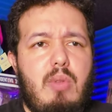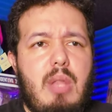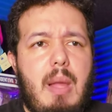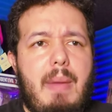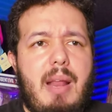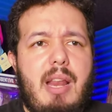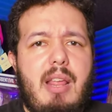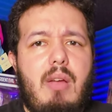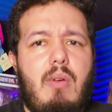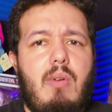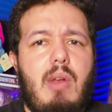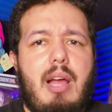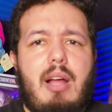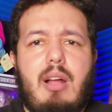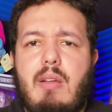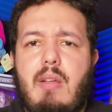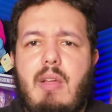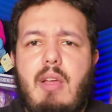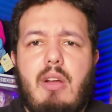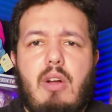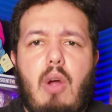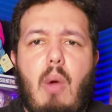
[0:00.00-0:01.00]
Una película es
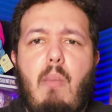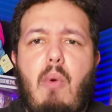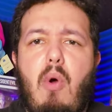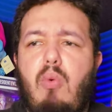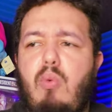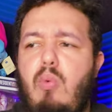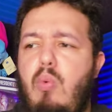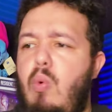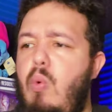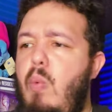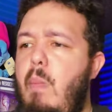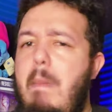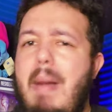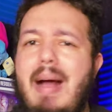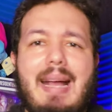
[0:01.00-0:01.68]
como un,